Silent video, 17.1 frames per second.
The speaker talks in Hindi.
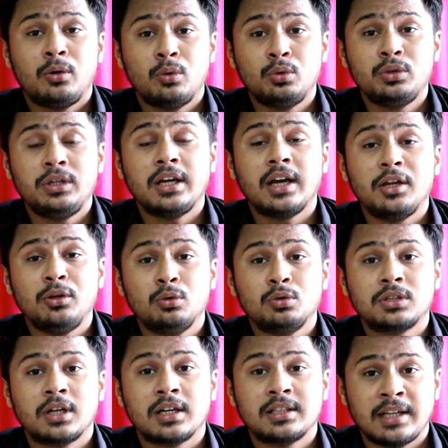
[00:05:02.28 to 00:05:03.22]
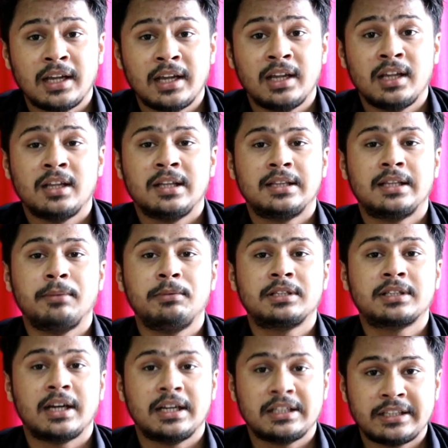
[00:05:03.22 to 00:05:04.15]
2G का यूज़ करते हैं तब
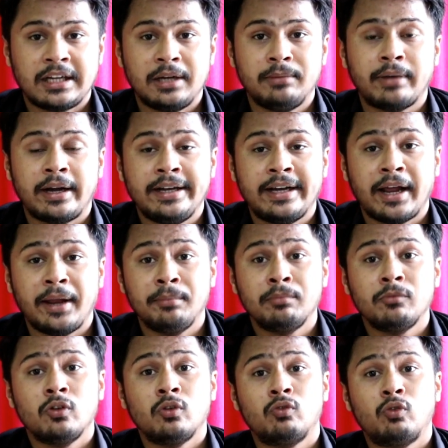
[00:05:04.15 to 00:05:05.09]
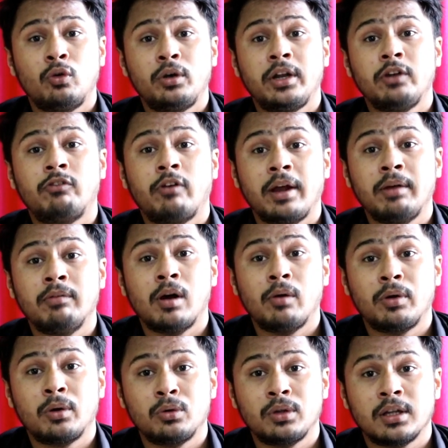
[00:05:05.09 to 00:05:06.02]
इसका स्टैंड बाई टाइम 45
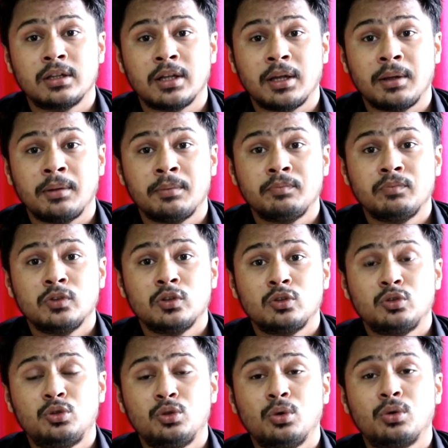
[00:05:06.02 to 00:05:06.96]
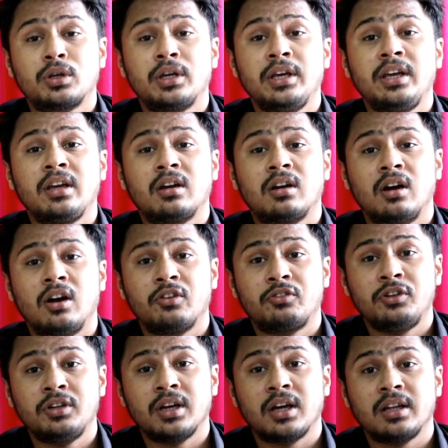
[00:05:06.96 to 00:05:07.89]
आवर हो जाता है जो कि
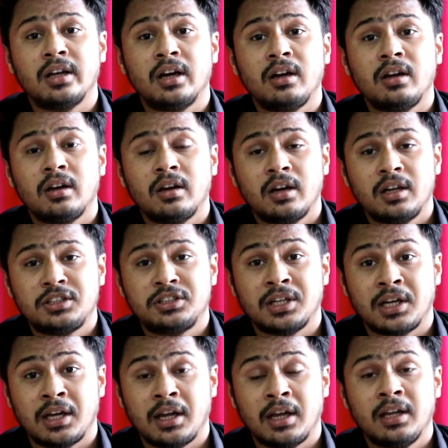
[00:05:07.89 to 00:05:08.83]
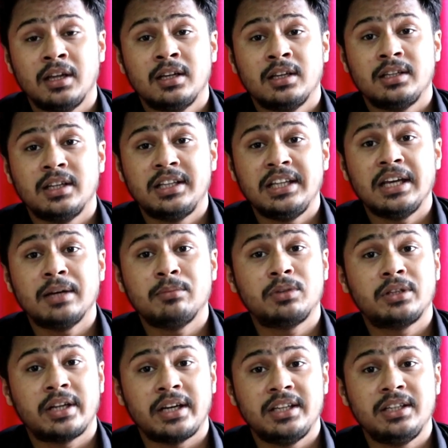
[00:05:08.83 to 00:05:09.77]
काफ़ी ज़्यादा अच्छा है यदि हम
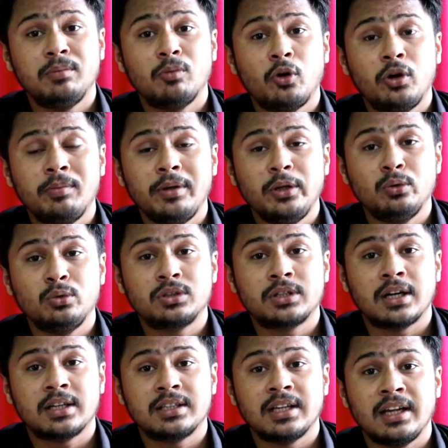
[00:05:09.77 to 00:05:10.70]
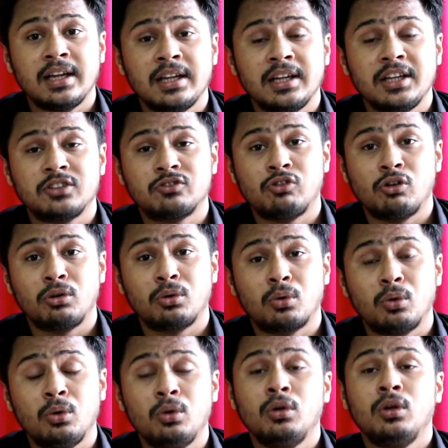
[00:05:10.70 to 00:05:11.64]
थ्री मोड में यूज़ करते हैं इस फ़ोन
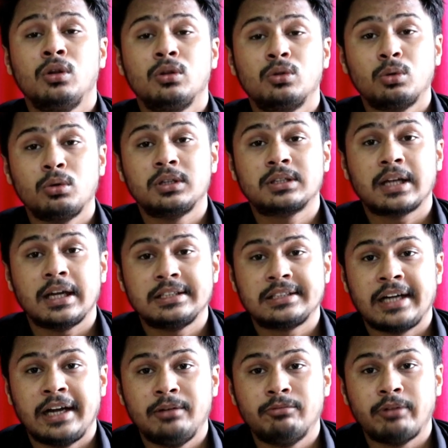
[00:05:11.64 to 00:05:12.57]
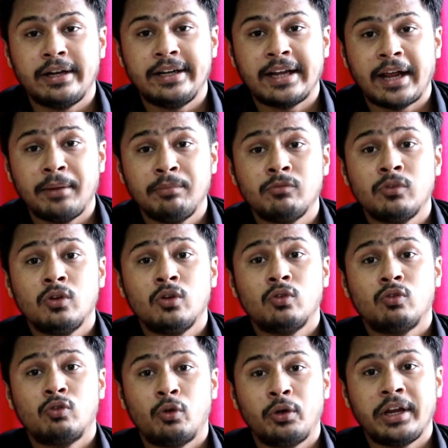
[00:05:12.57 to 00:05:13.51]
को तो इसका स्टैंड बाई टाइम
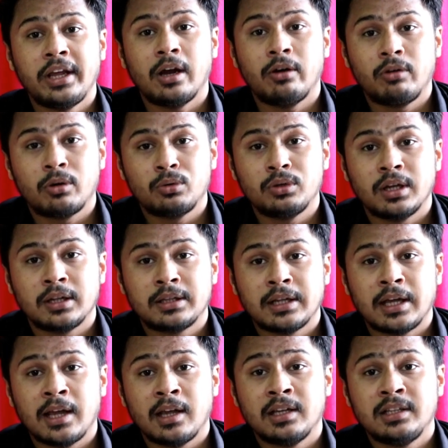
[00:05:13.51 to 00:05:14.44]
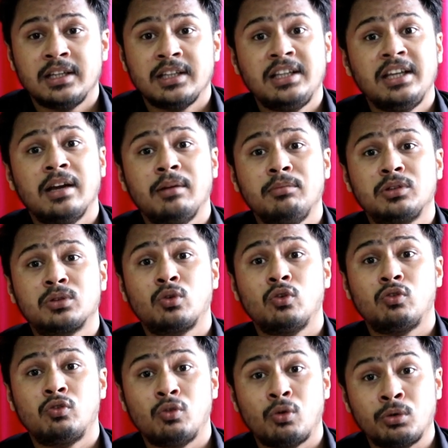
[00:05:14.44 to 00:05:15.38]
फोर्टी आवर हो जाता है यदि हम
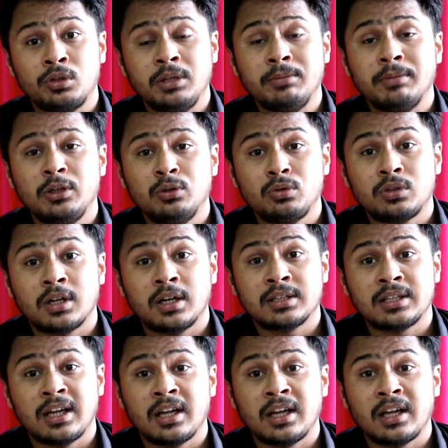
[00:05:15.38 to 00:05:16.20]
इसको फोर में यूज़ करते